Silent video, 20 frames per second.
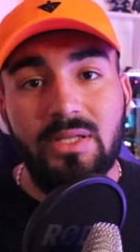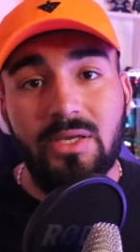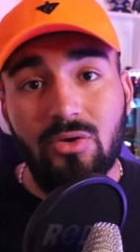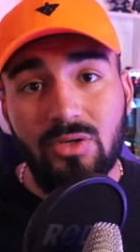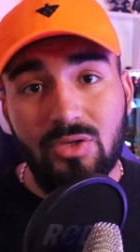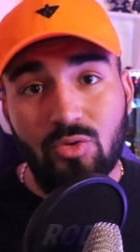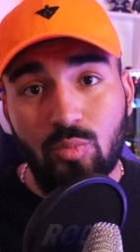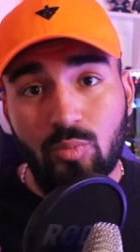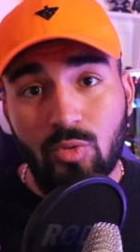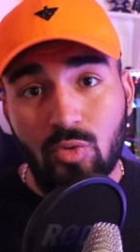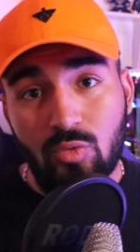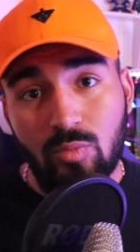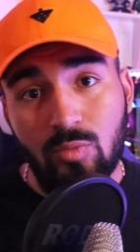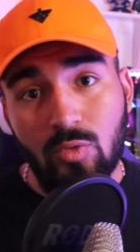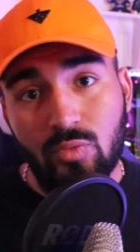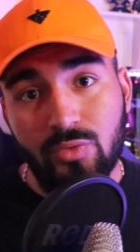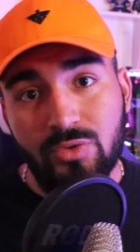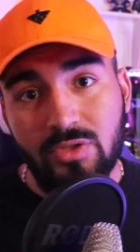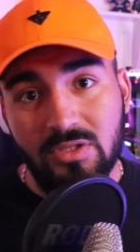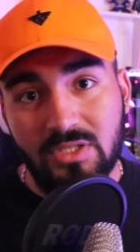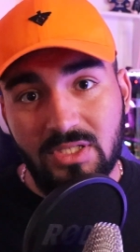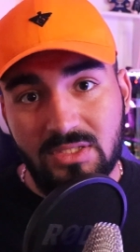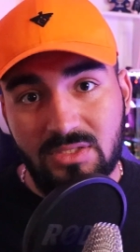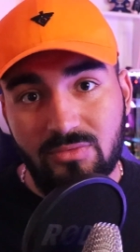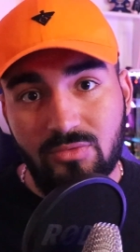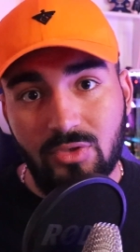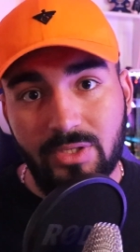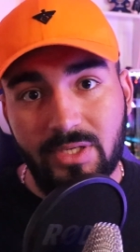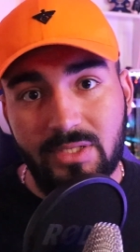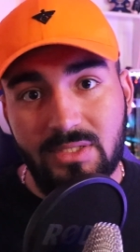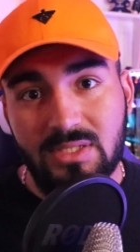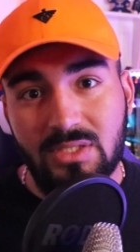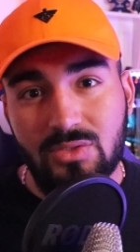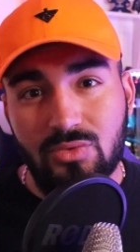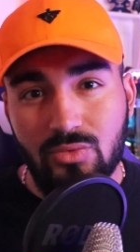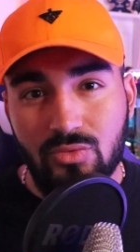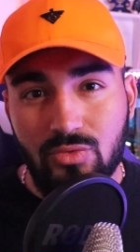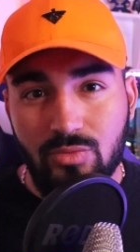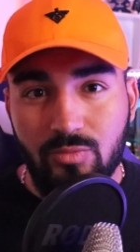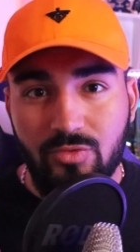D'ailleurs, il y a eu beaucoup, beaucoup de tentatives
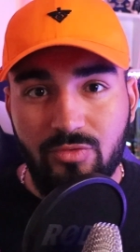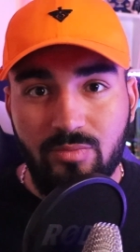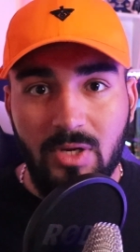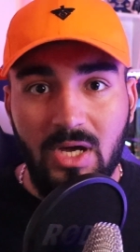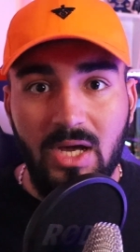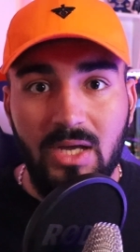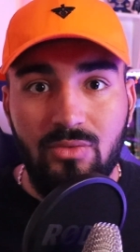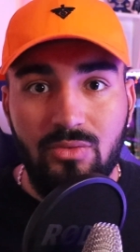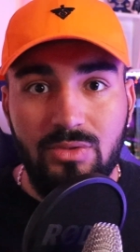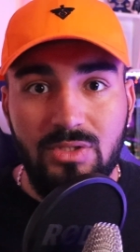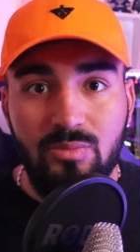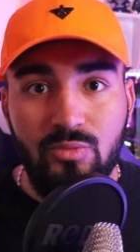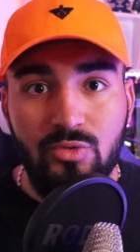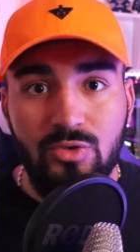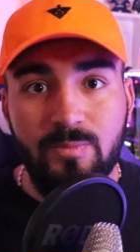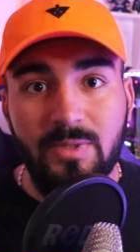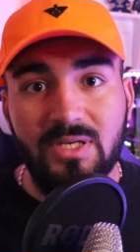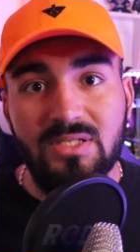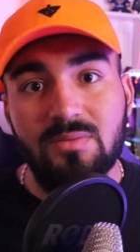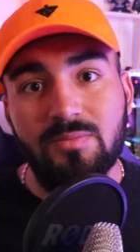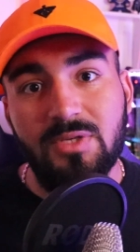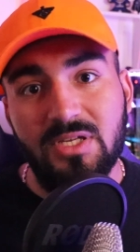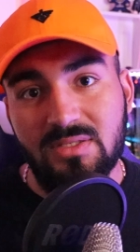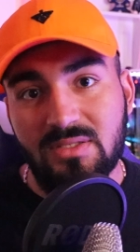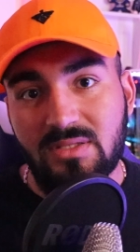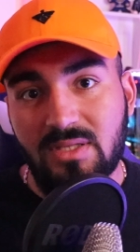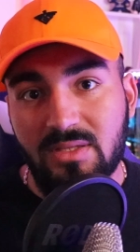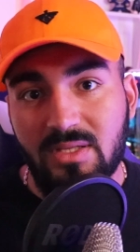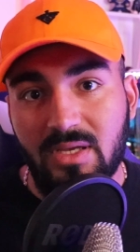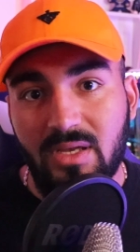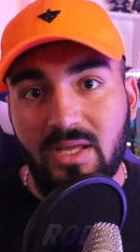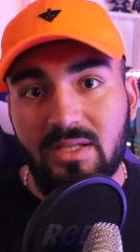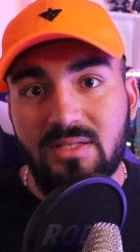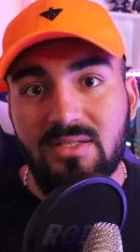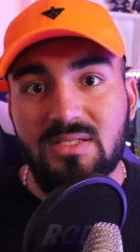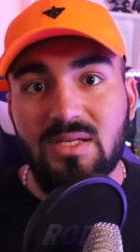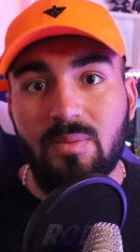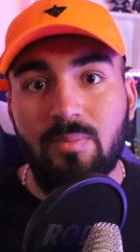d'organisation du mouvement Anonymous. Par exemple, il y a un site internet qui